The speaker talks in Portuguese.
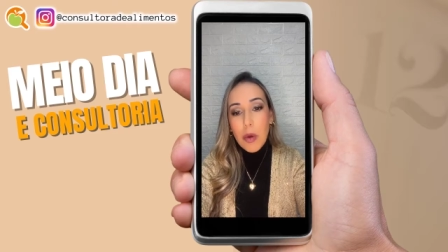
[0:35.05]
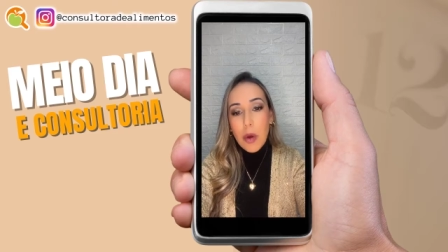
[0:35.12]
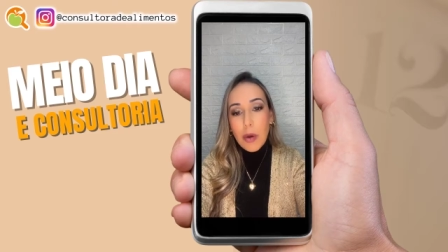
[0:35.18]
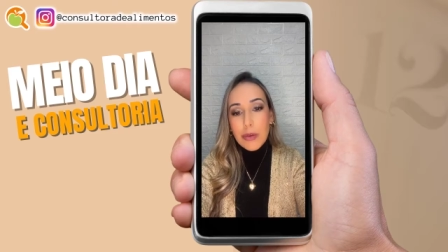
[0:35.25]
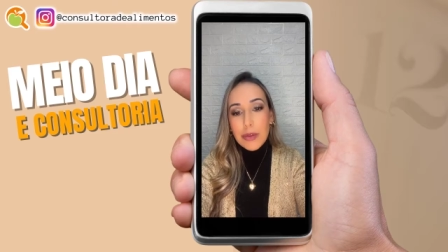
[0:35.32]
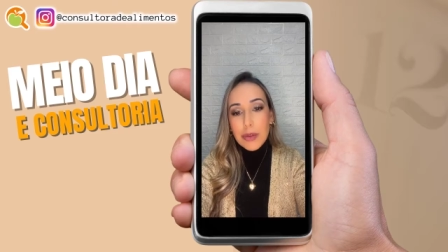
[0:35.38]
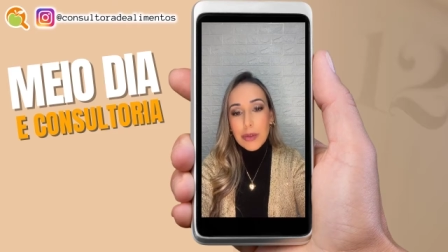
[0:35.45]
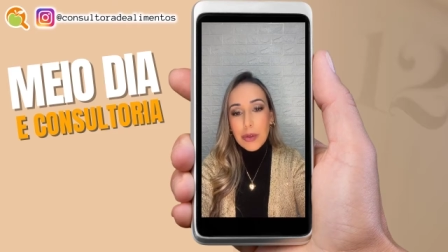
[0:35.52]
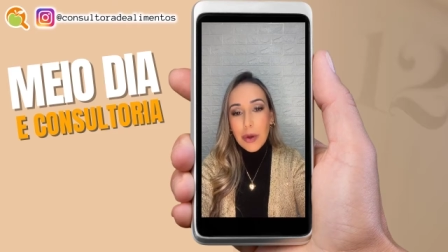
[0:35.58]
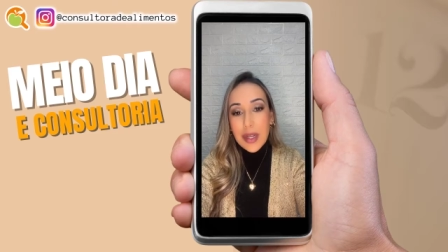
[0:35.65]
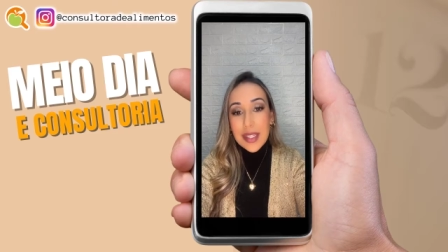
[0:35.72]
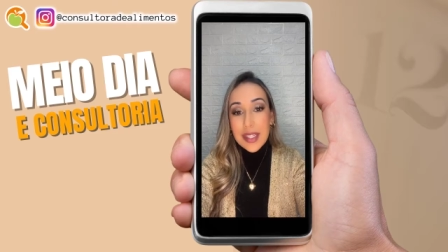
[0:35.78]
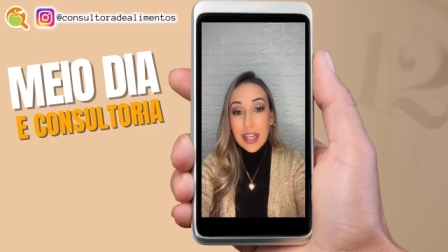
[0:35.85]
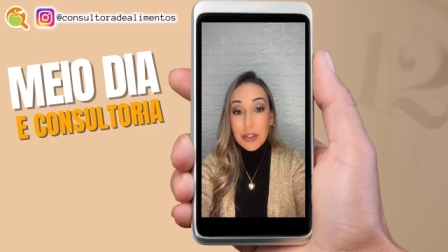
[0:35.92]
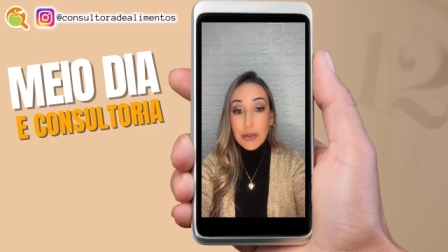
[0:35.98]
como
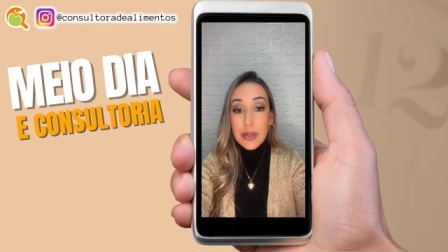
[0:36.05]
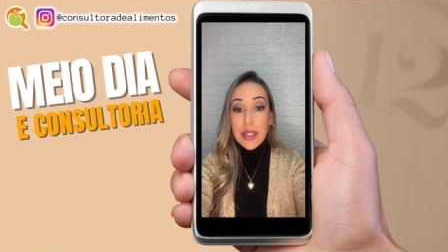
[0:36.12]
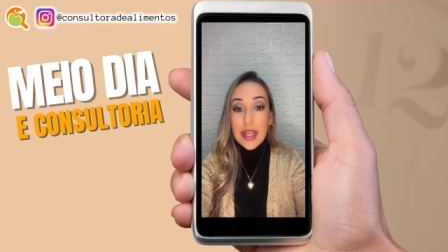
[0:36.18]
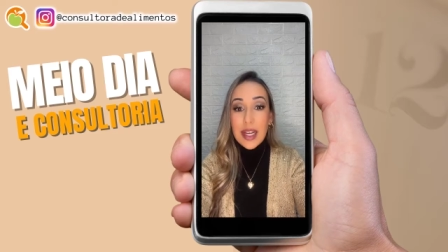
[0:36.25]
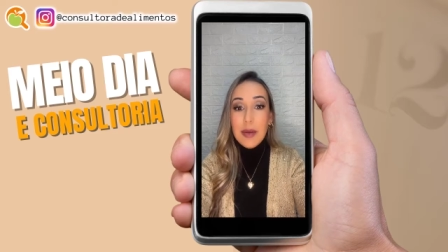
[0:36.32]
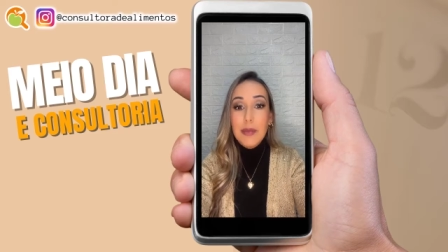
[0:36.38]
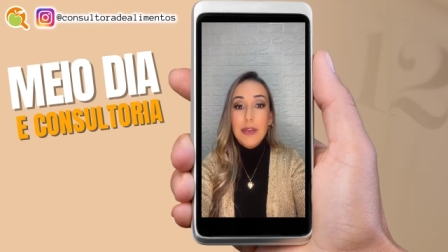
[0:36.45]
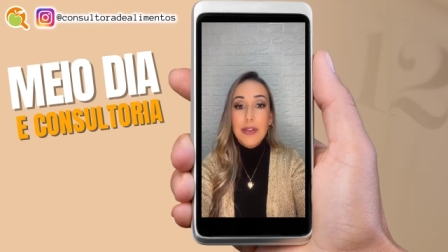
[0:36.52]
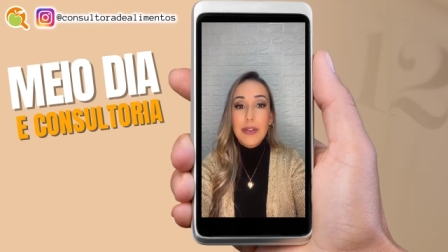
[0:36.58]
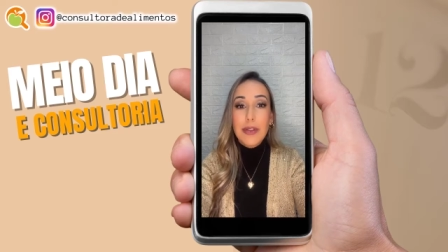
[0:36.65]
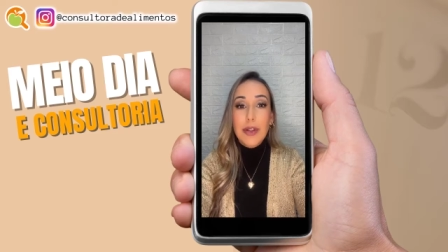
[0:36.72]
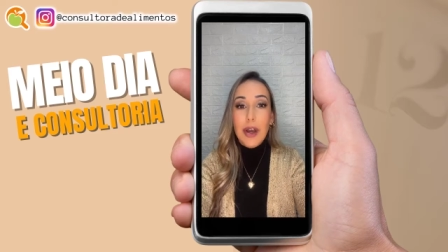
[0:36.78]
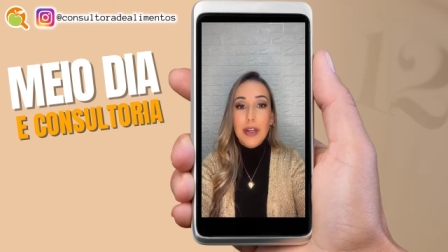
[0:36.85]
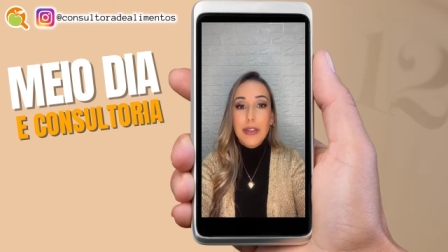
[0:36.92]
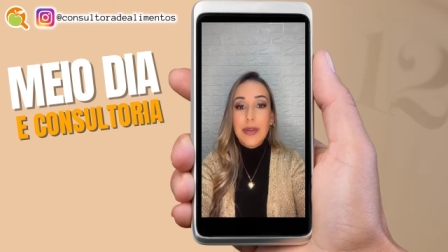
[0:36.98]
consultores,
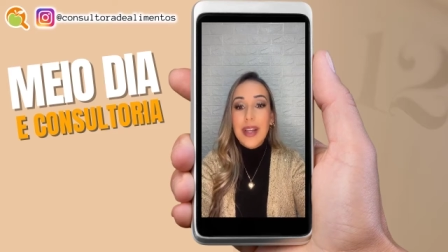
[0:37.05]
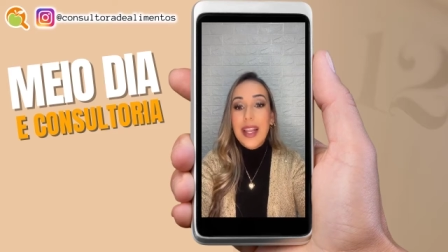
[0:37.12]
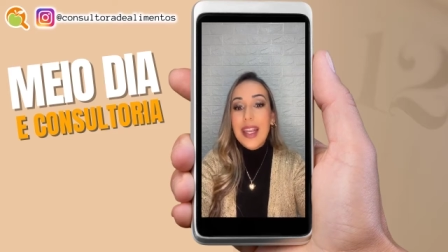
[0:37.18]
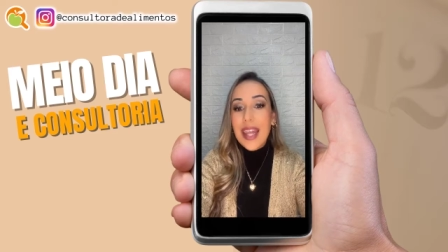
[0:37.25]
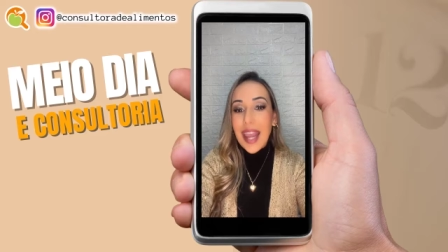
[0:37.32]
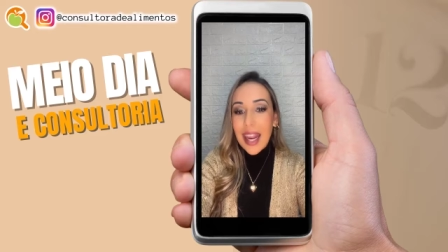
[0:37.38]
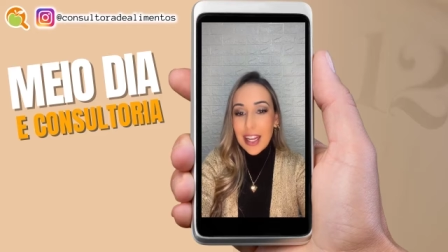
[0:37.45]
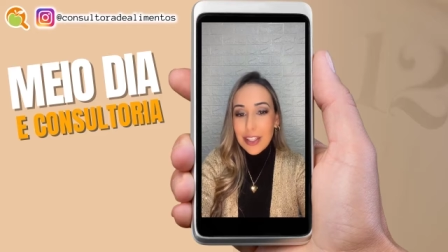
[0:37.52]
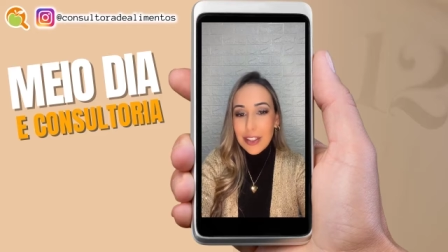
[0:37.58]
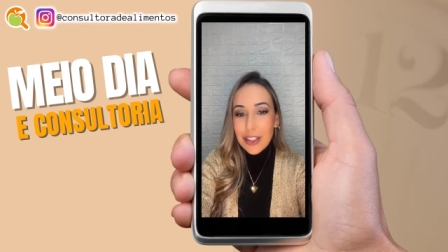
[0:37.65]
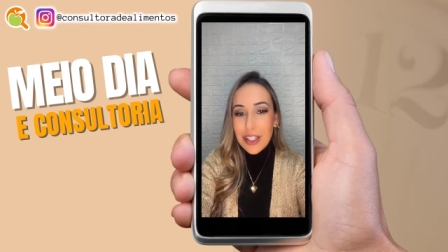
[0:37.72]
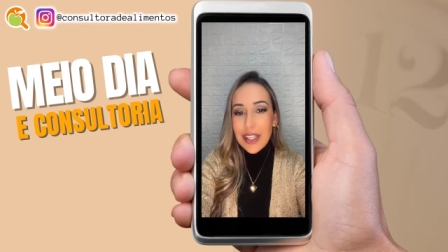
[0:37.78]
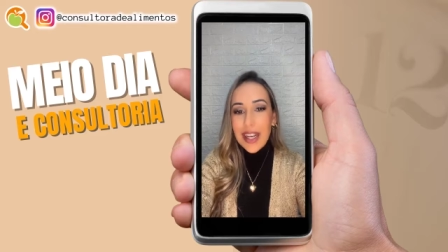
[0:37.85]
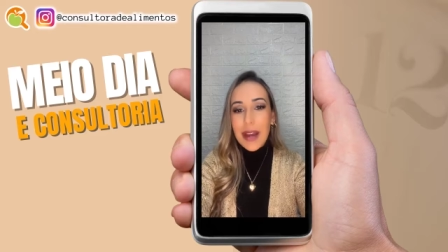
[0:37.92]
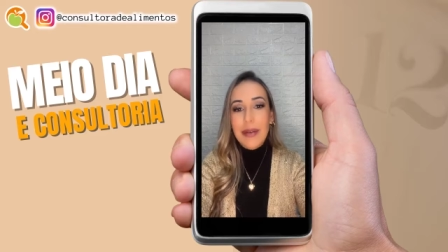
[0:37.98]
ajudamos o nosso
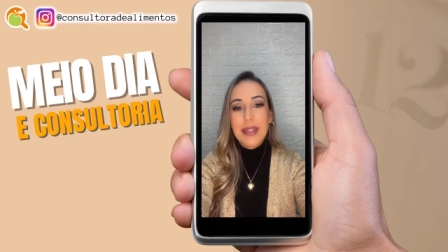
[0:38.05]
cliente,